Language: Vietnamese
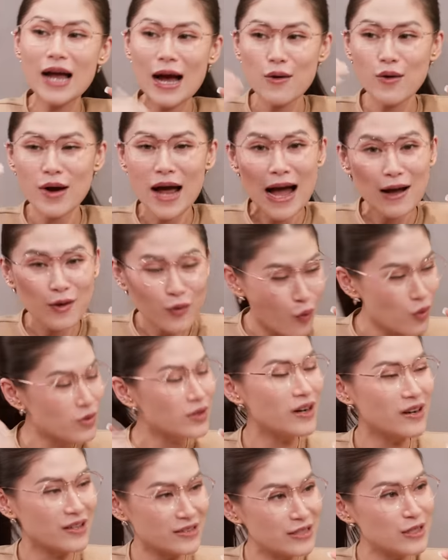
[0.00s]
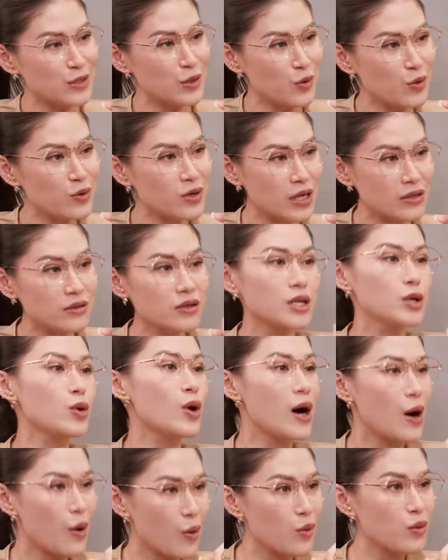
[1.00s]
khao khát cuộc đời chị luôn là được thi
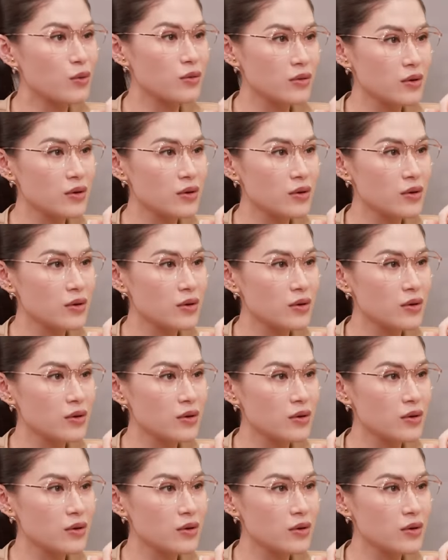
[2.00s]
hoa hậu.